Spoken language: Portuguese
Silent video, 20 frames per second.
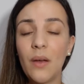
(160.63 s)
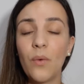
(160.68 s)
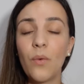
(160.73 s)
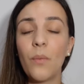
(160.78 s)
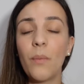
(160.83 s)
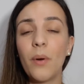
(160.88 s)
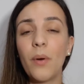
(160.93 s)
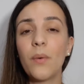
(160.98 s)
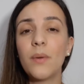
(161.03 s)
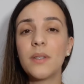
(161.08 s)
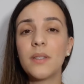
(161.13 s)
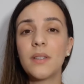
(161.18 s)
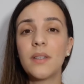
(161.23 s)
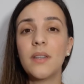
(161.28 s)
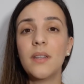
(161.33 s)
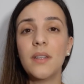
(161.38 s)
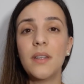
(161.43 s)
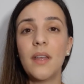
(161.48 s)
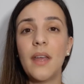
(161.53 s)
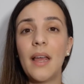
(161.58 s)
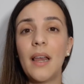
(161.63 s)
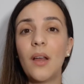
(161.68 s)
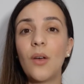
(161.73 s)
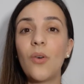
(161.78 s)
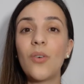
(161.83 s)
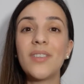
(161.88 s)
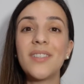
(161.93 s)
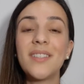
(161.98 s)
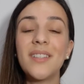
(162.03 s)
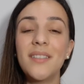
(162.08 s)
alguma coisa que ela
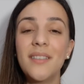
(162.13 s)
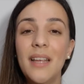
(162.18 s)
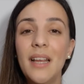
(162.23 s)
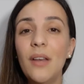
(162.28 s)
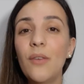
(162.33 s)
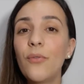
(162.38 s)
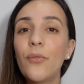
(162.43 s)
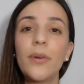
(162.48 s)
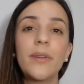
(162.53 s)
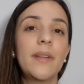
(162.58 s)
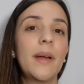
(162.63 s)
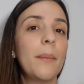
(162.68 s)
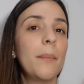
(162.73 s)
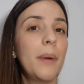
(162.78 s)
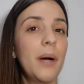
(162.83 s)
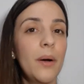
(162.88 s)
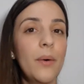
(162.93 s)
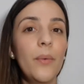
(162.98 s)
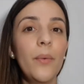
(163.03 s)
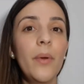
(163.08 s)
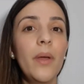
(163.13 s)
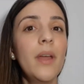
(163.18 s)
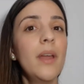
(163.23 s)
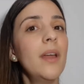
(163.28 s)
gosta nele foi da mão.